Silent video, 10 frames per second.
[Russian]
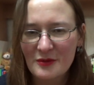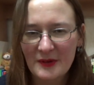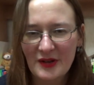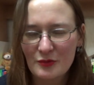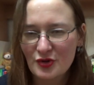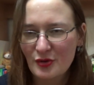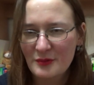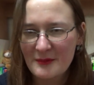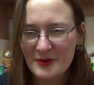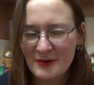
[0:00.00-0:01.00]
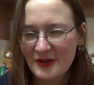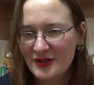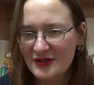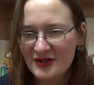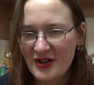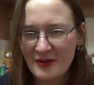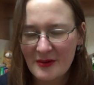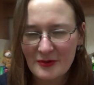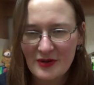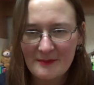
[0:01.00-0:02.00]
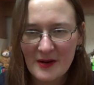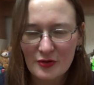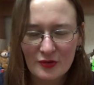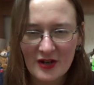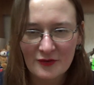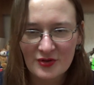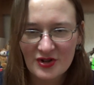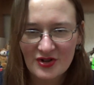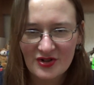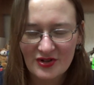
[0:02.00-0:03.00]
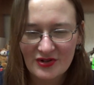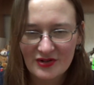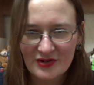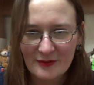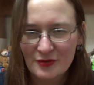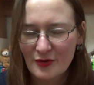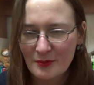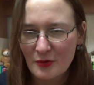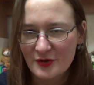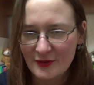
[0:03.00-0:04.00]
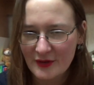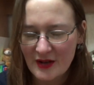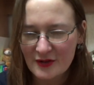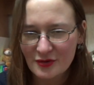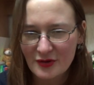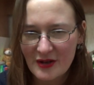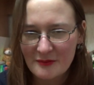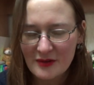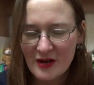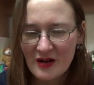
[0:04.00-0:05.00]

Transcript: потому что у меня бесплатная доставка была пару раз в жизни за все пользование озоном.